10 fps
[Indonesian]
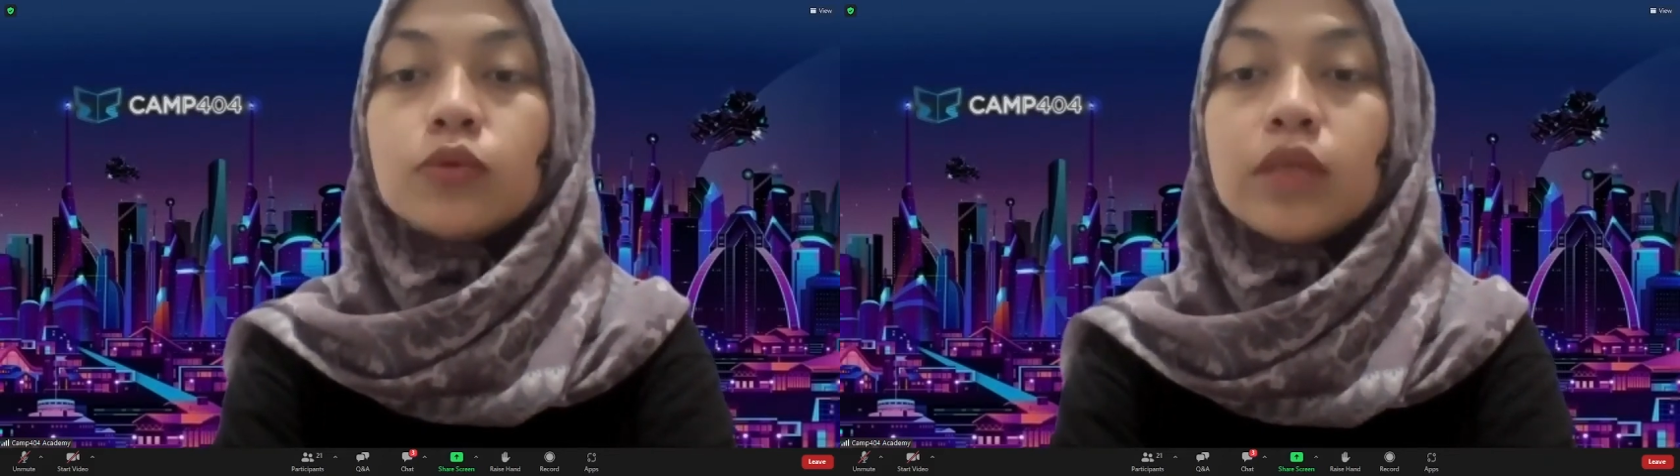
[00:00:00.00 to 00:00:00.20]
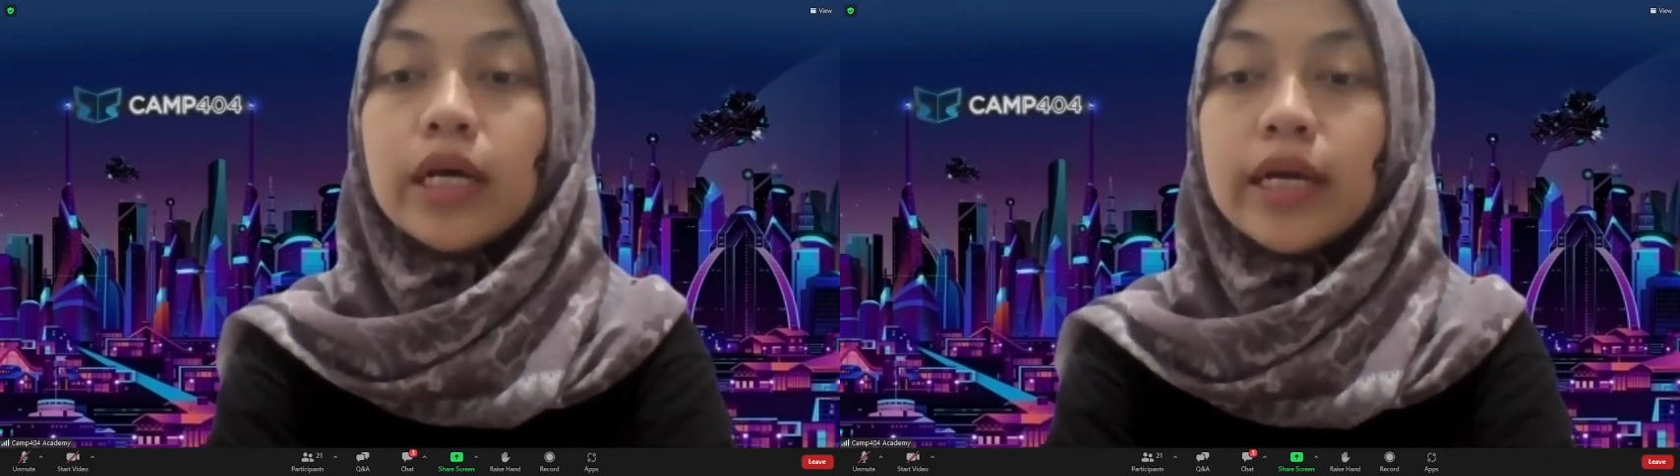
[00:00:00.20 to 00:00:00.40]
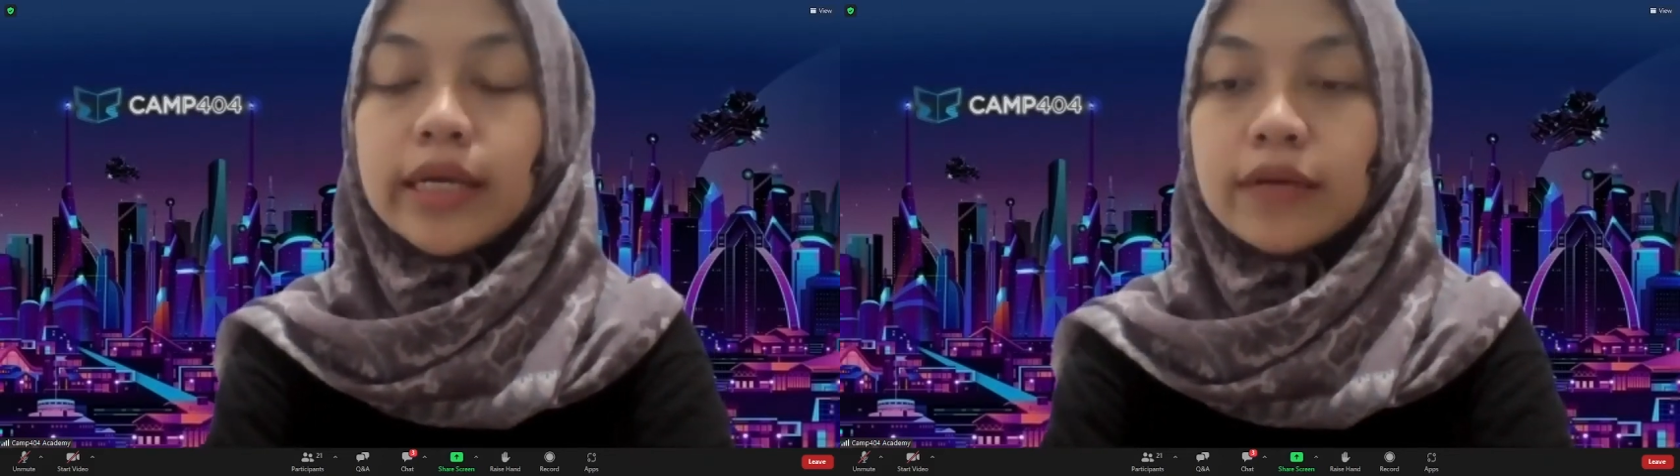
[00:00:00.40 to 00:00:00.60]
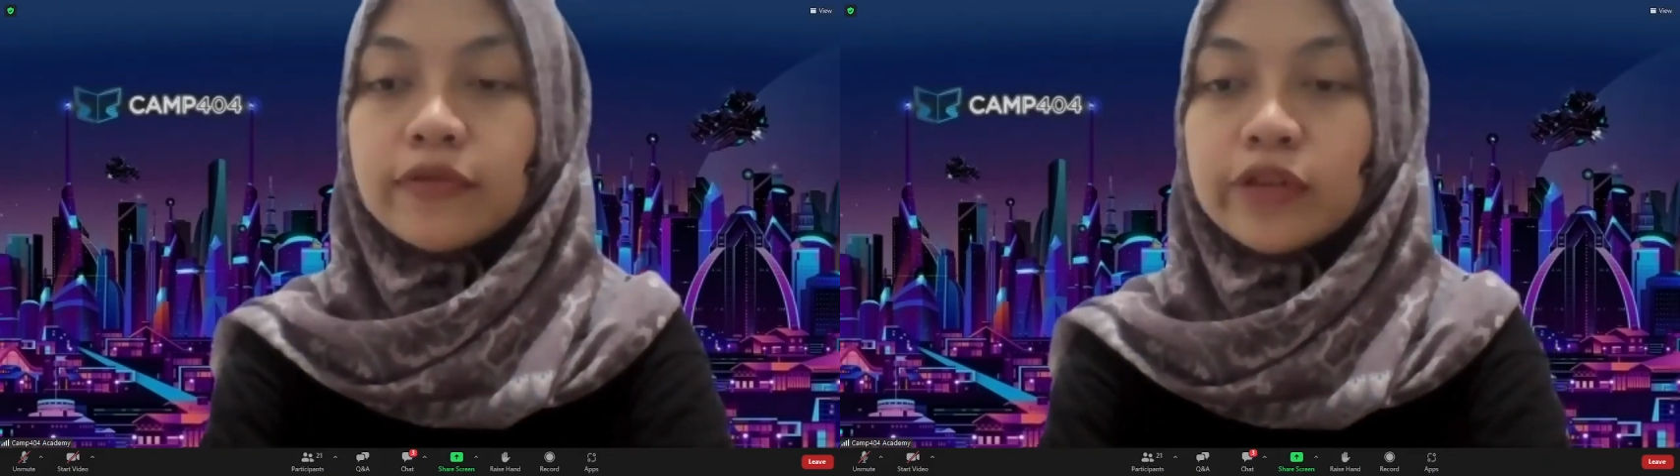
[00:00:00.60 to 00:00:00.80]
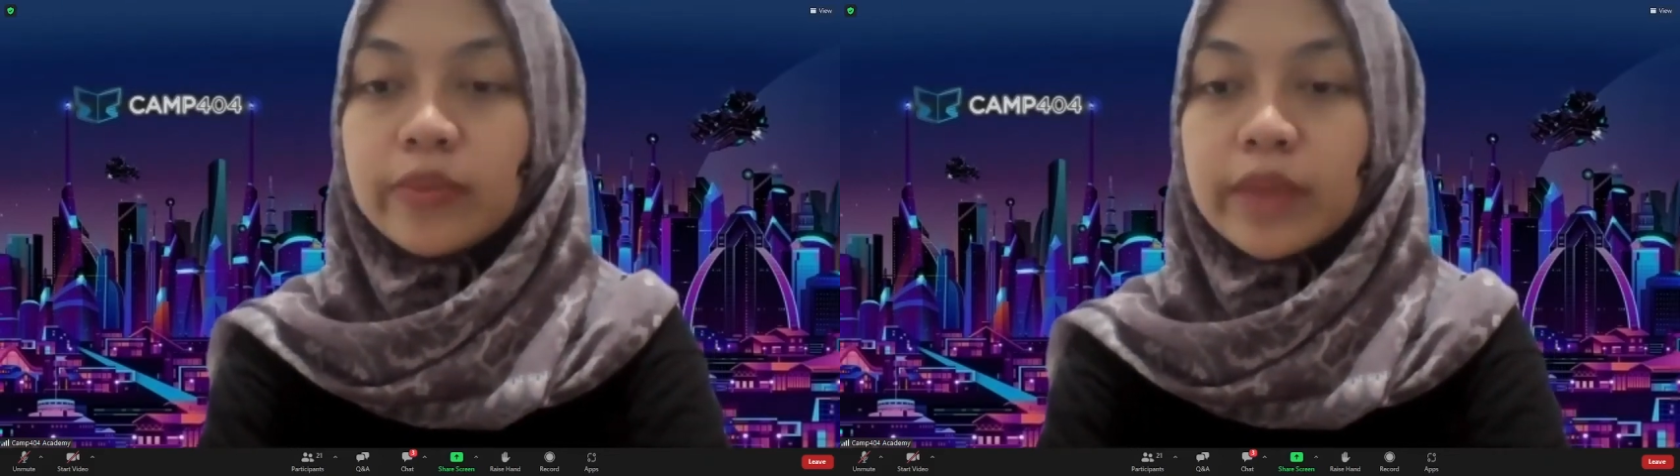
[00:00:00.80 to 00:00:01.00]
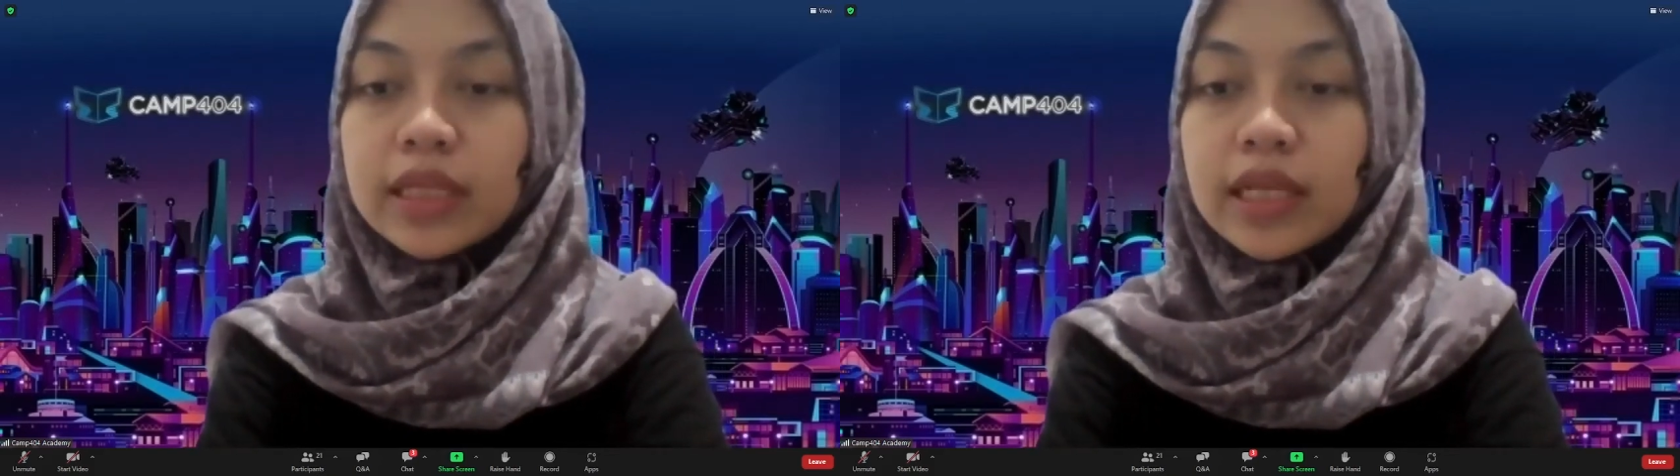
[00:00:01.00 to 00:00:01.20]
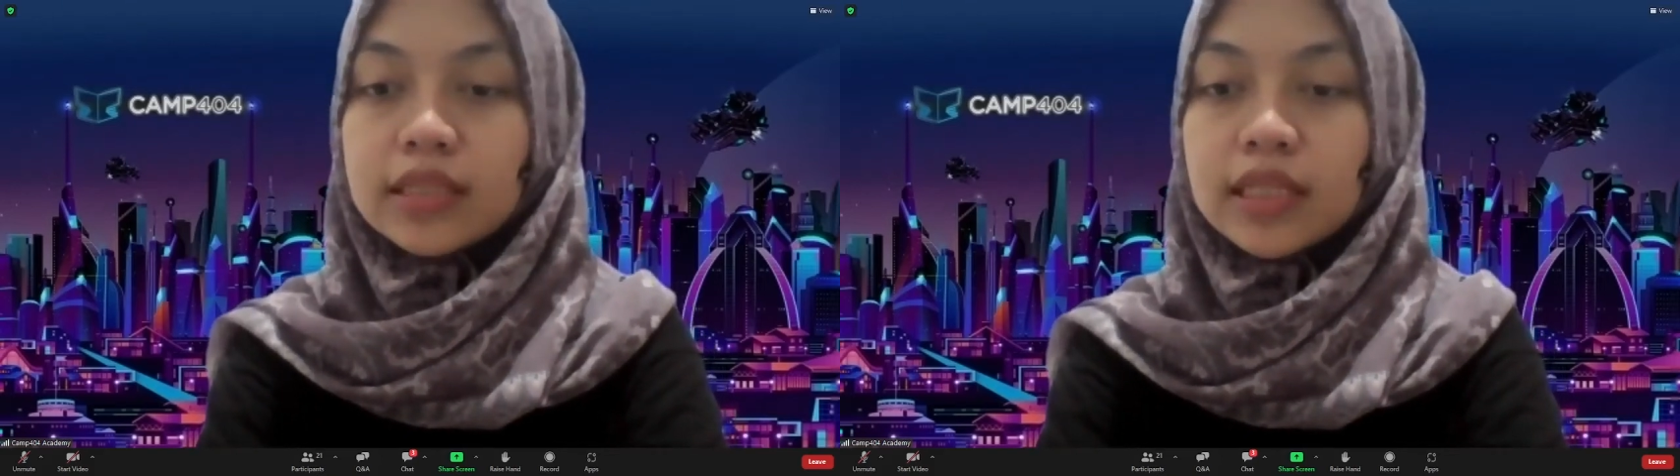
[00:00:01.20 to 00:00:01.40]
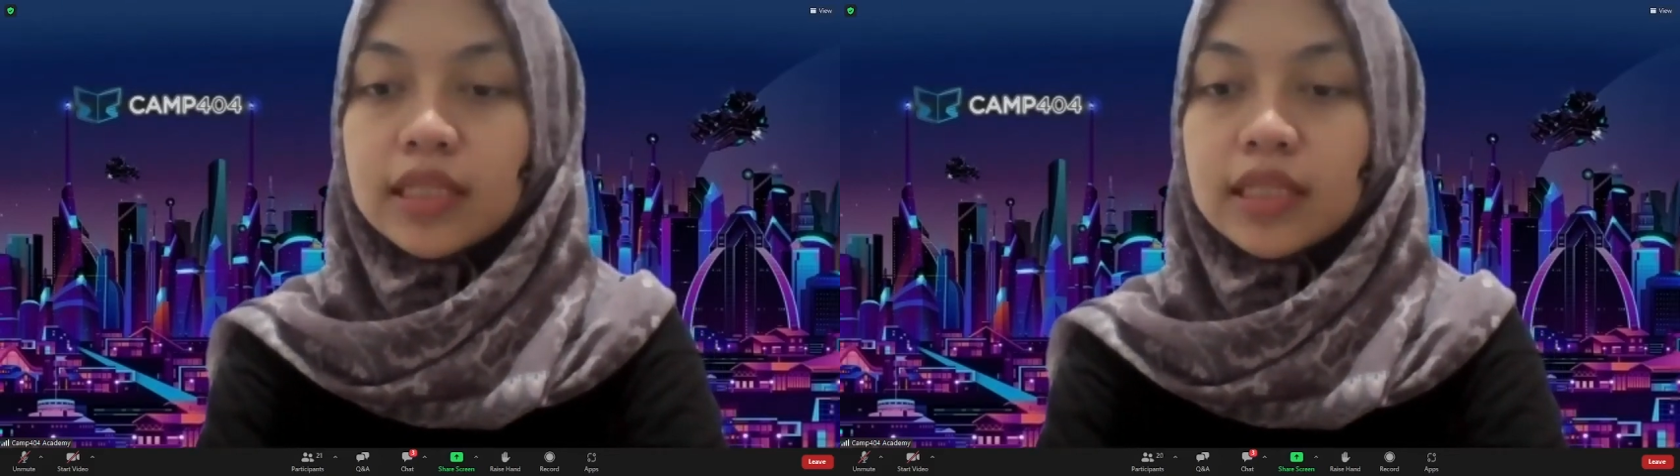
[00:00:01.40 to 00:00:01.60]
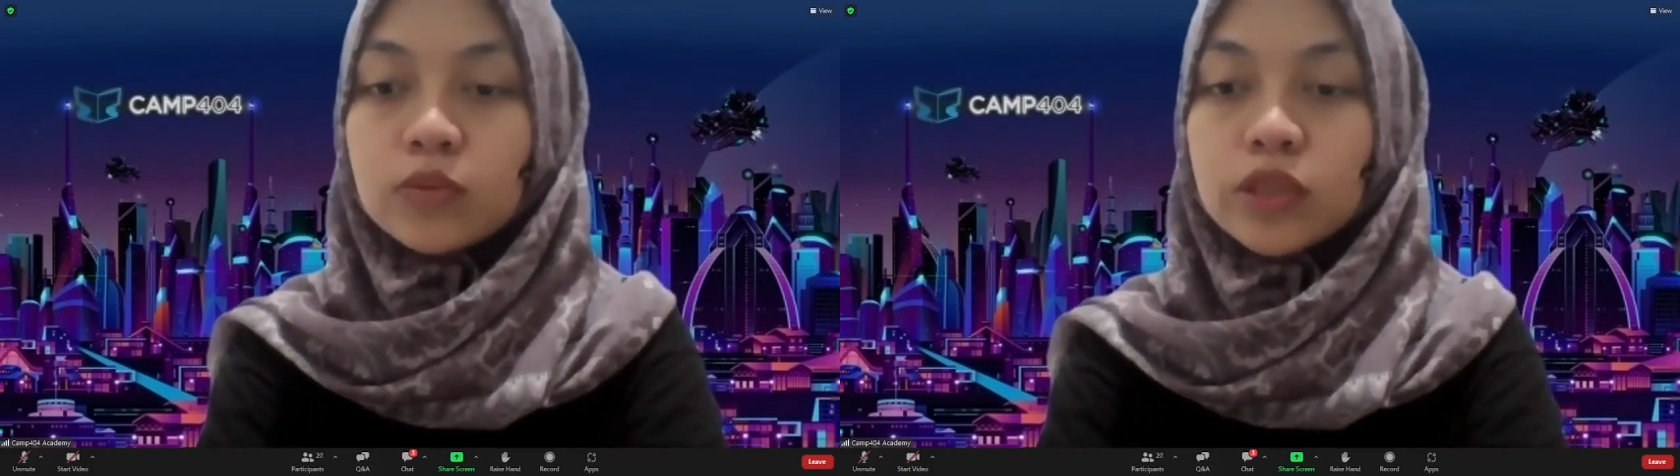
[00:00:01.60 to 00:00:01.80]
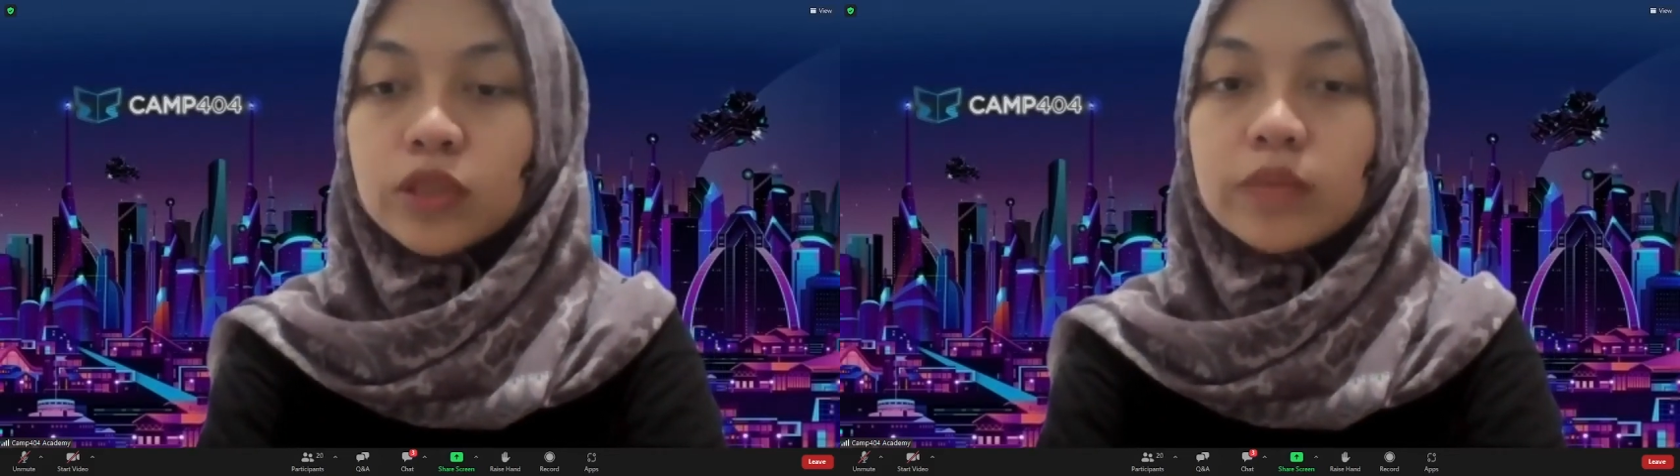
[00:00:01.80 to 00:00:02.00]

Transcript: juga yang fundamental atau mungkin